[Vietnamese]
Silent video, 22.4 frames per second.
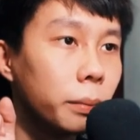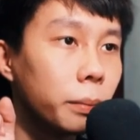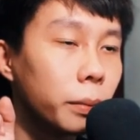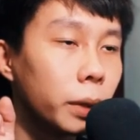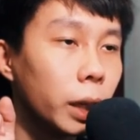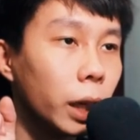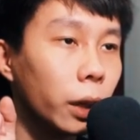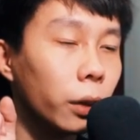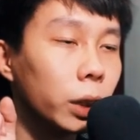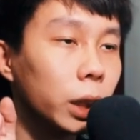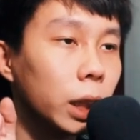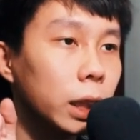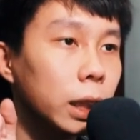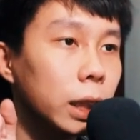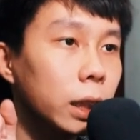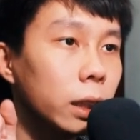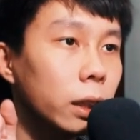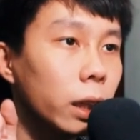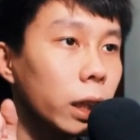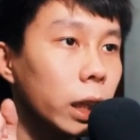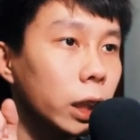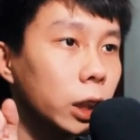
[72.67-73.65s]
để có thể
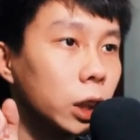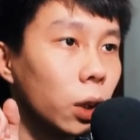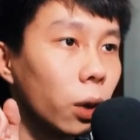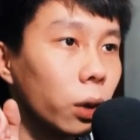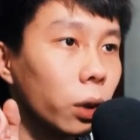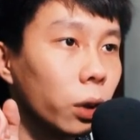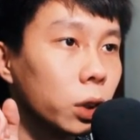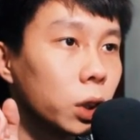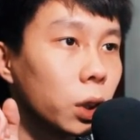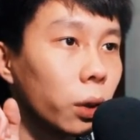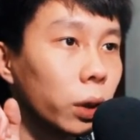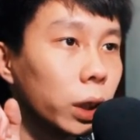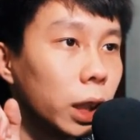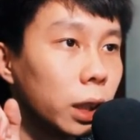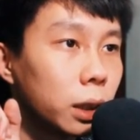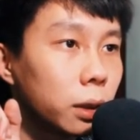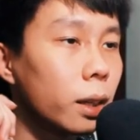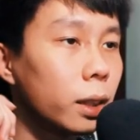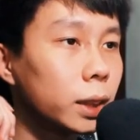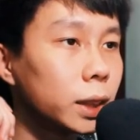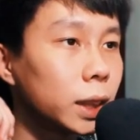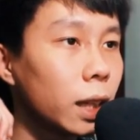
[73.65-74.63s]
nhìn được hình tròn nó tròn
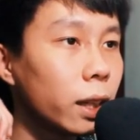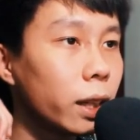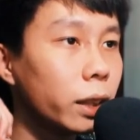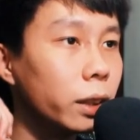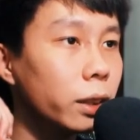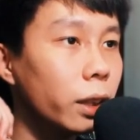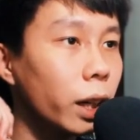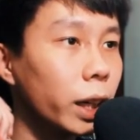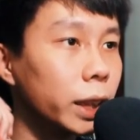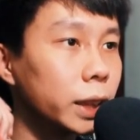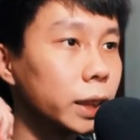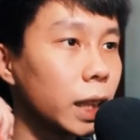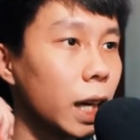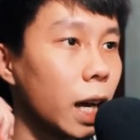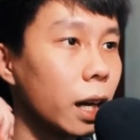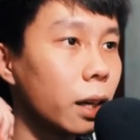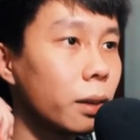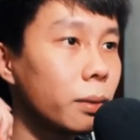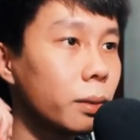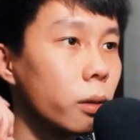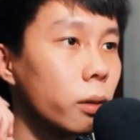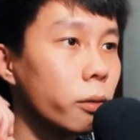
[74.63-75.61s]
nhất xác định hướng ánh
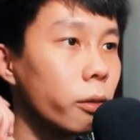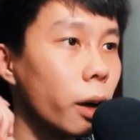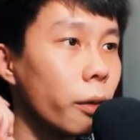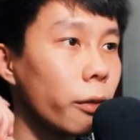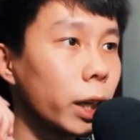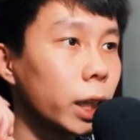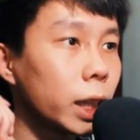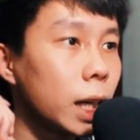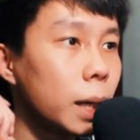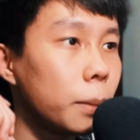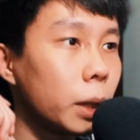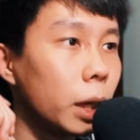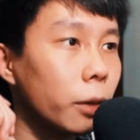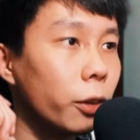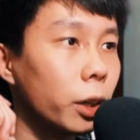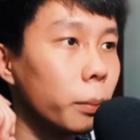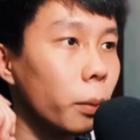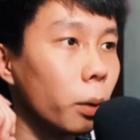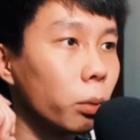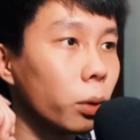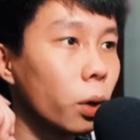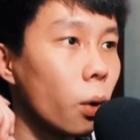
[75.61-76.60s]
sáng và vẽ thêm cả
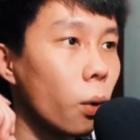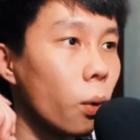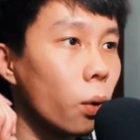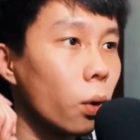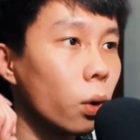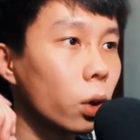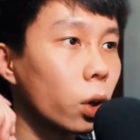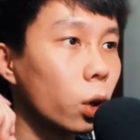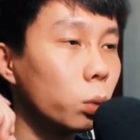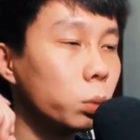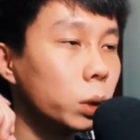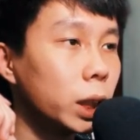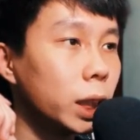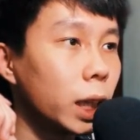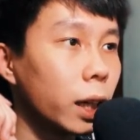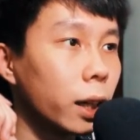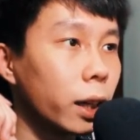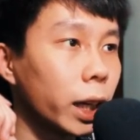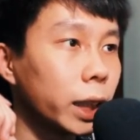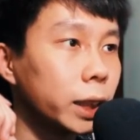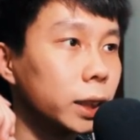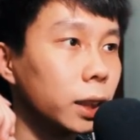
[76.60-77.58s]
phần bóng đổ cũng như
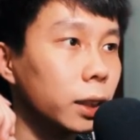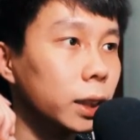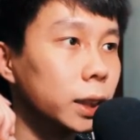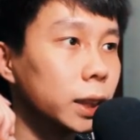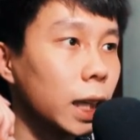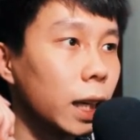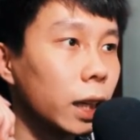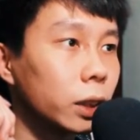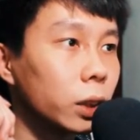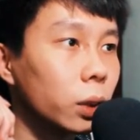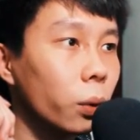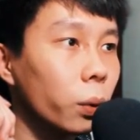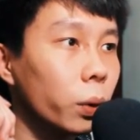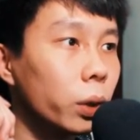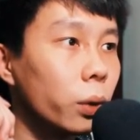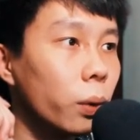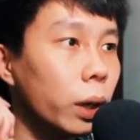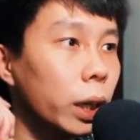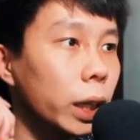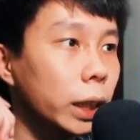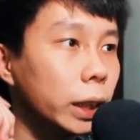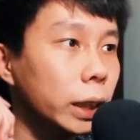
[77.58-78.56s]
là ranh giới sáng tối
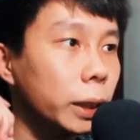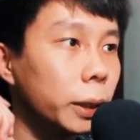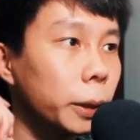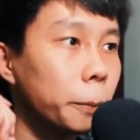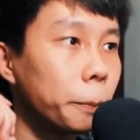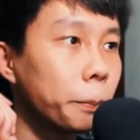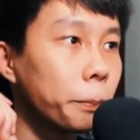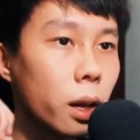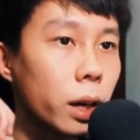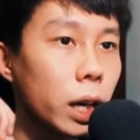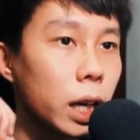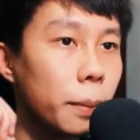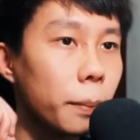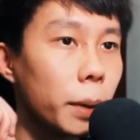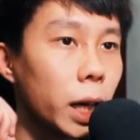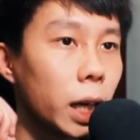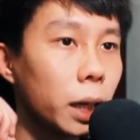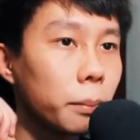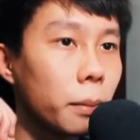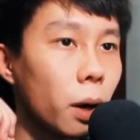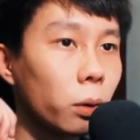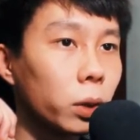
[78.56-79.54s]
của hình để mà
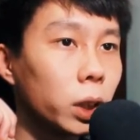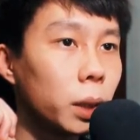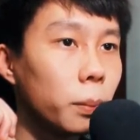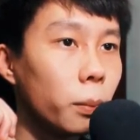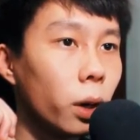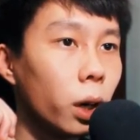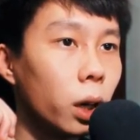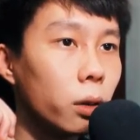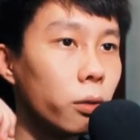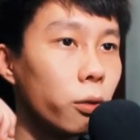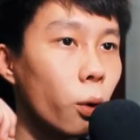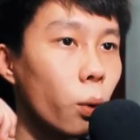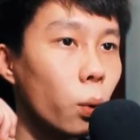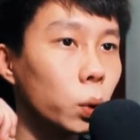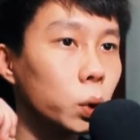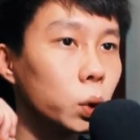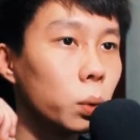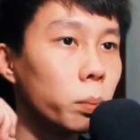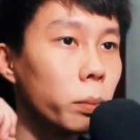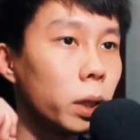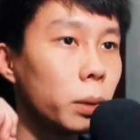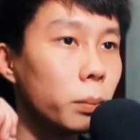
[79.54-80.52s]
đánh bóng thì mọi người phủ
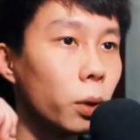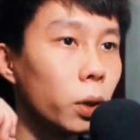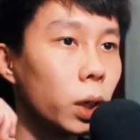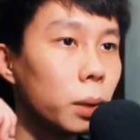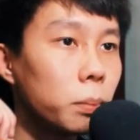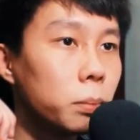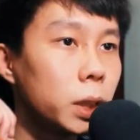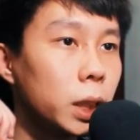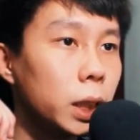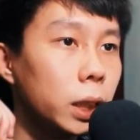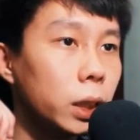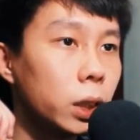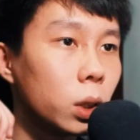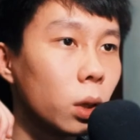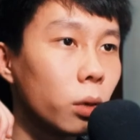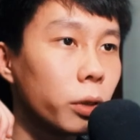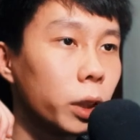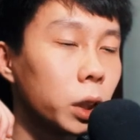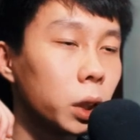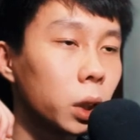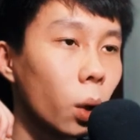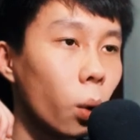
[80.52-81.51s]
giúp mình một lớp trì cho
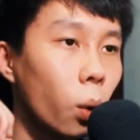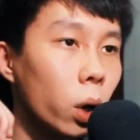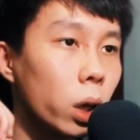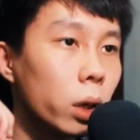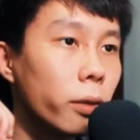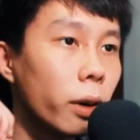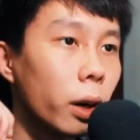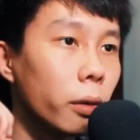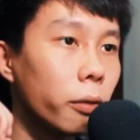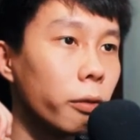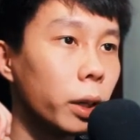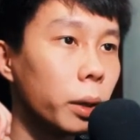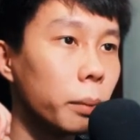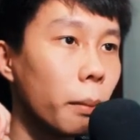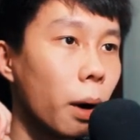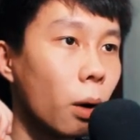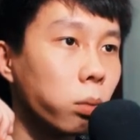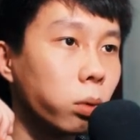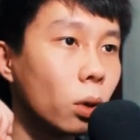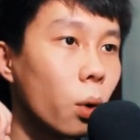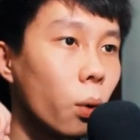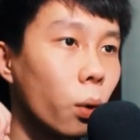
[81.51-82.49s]
phần tối và phần
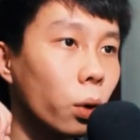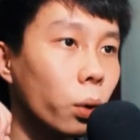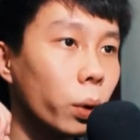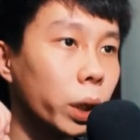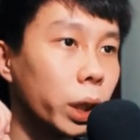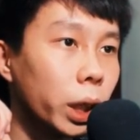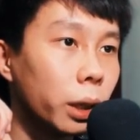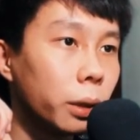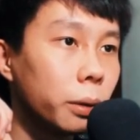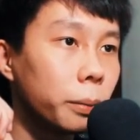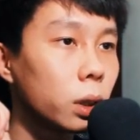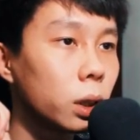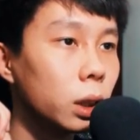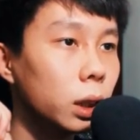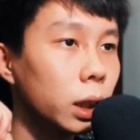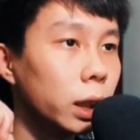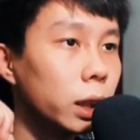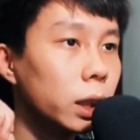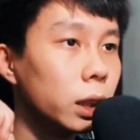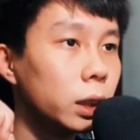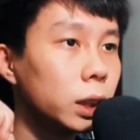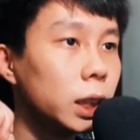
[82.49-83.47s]
bóng đổ luôn nhá. Từ
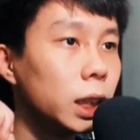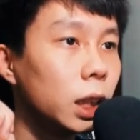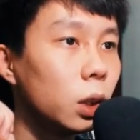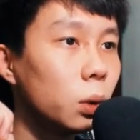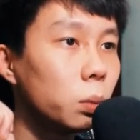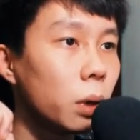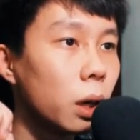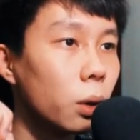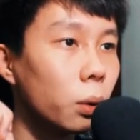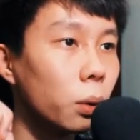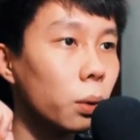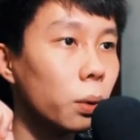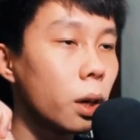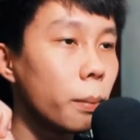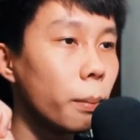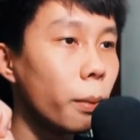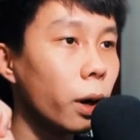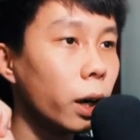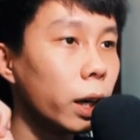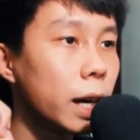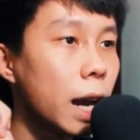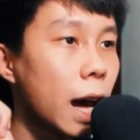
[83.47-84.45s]
cái đường chia lúc đầu,
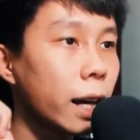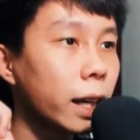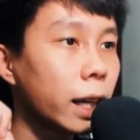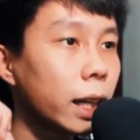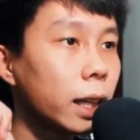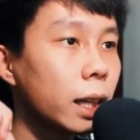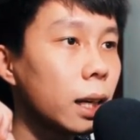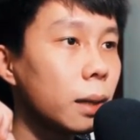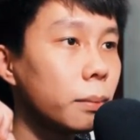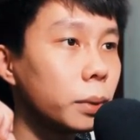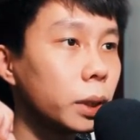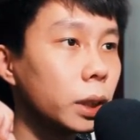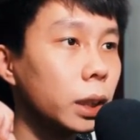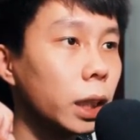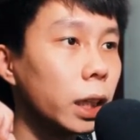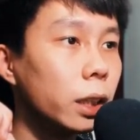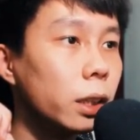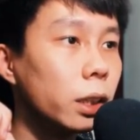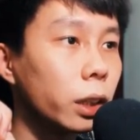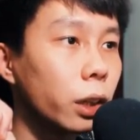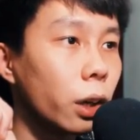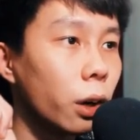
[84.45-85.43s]
mọi người đan nét đậm từ
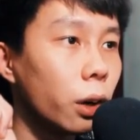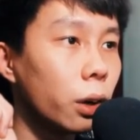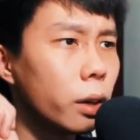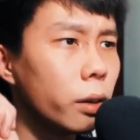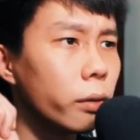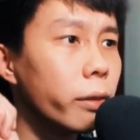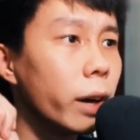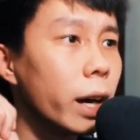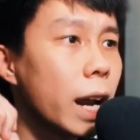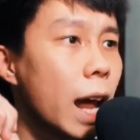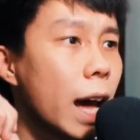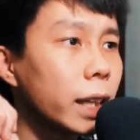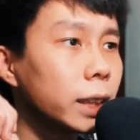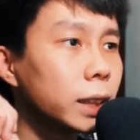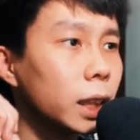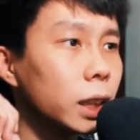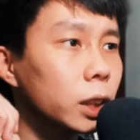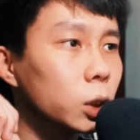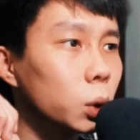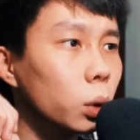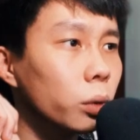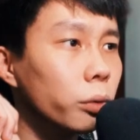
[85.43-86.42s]
cái đường đó và đan
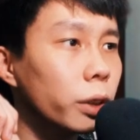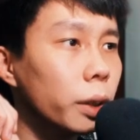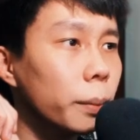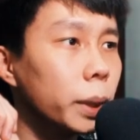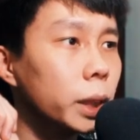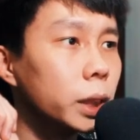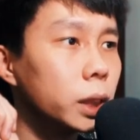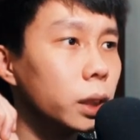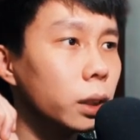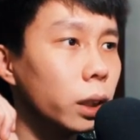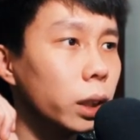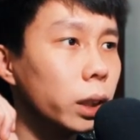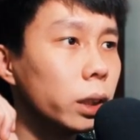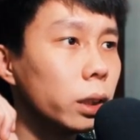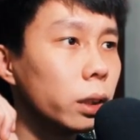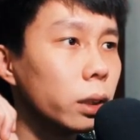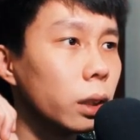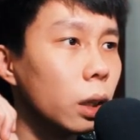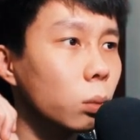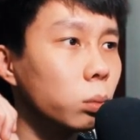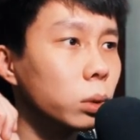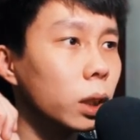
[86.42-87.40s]
dần xuống phía bên dưới,
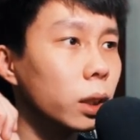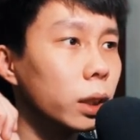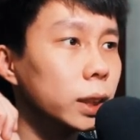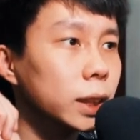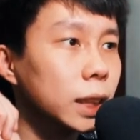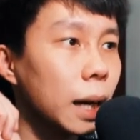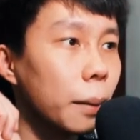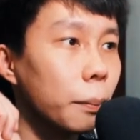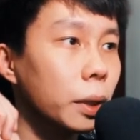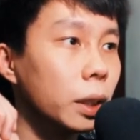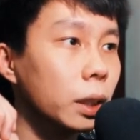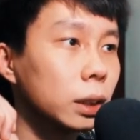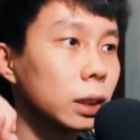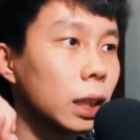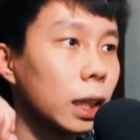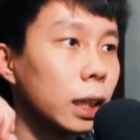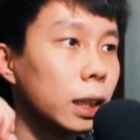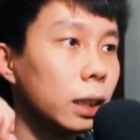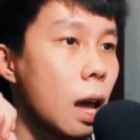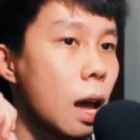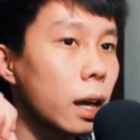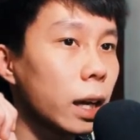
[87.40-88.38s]
đồng thời giảm lực
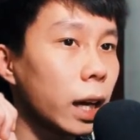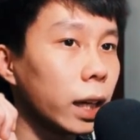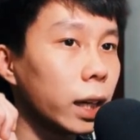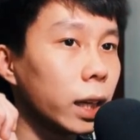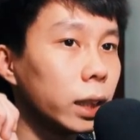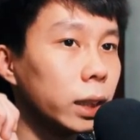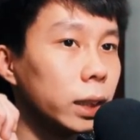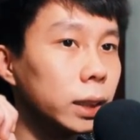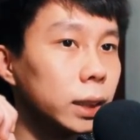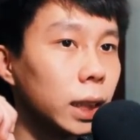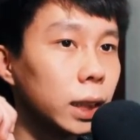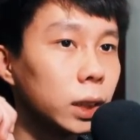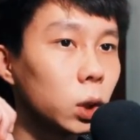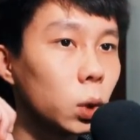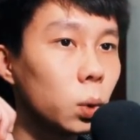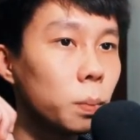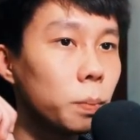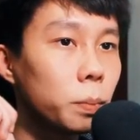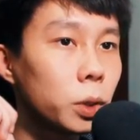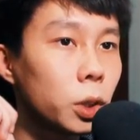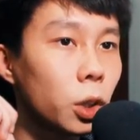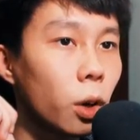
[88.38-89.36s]
tay. Cái này thì sẽ
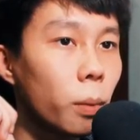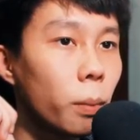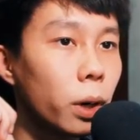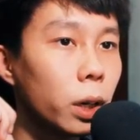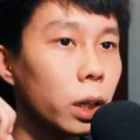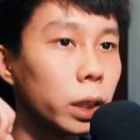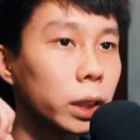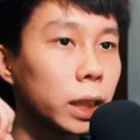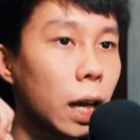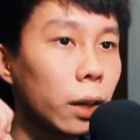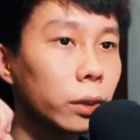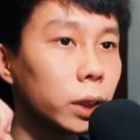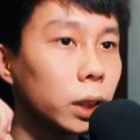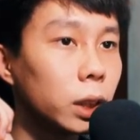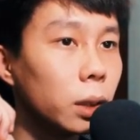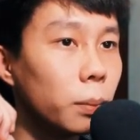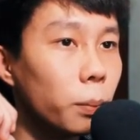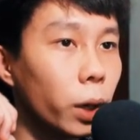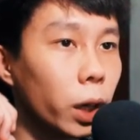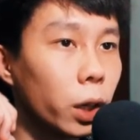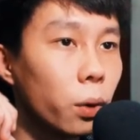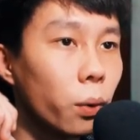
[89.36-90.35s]
giúp cho mọi người tạo ra
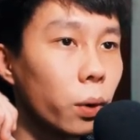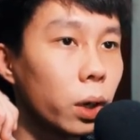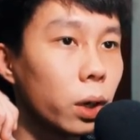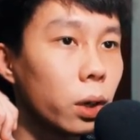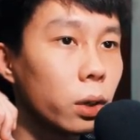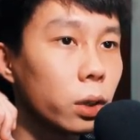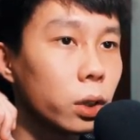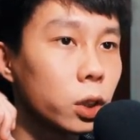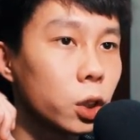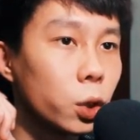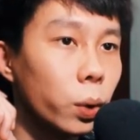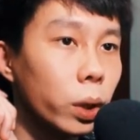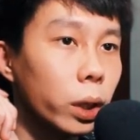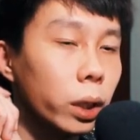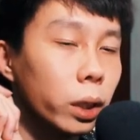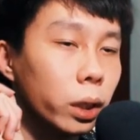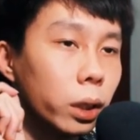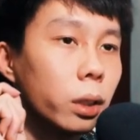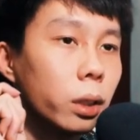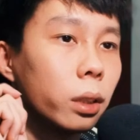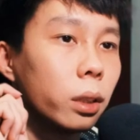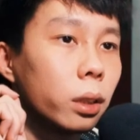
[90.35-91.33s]
được một cái độ chuyển
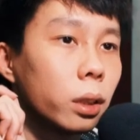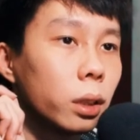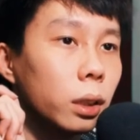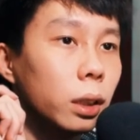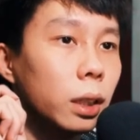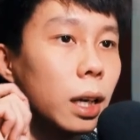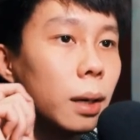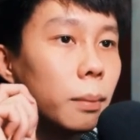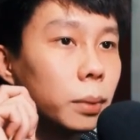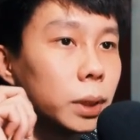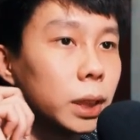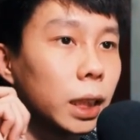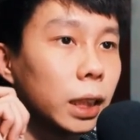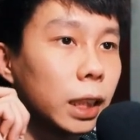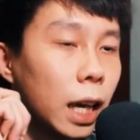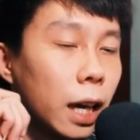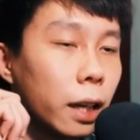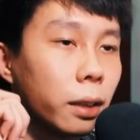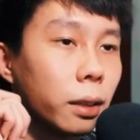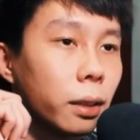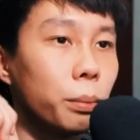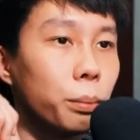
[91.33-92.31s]
từ đậm sang
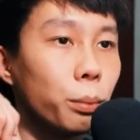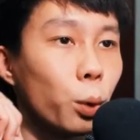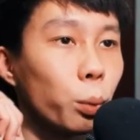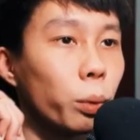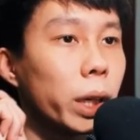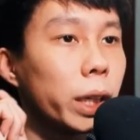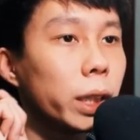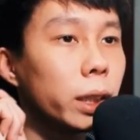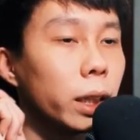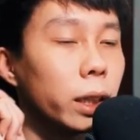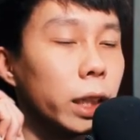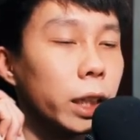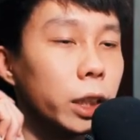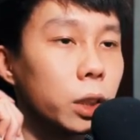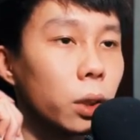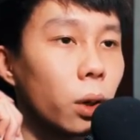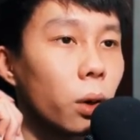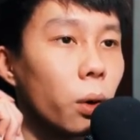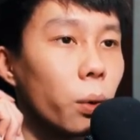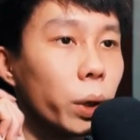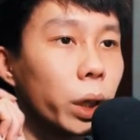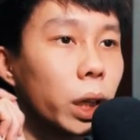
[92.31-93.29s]
nhạt, mục đích là để
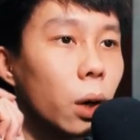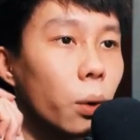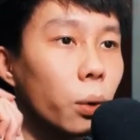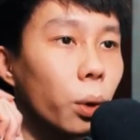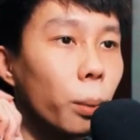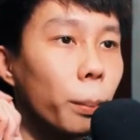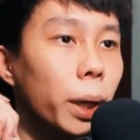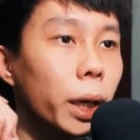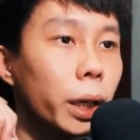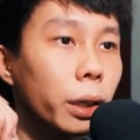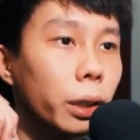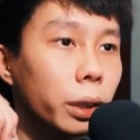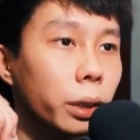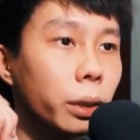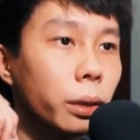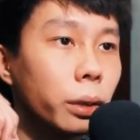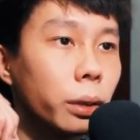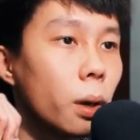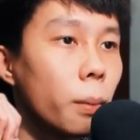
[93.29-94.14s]
cho khối cầu nó mượt hơn.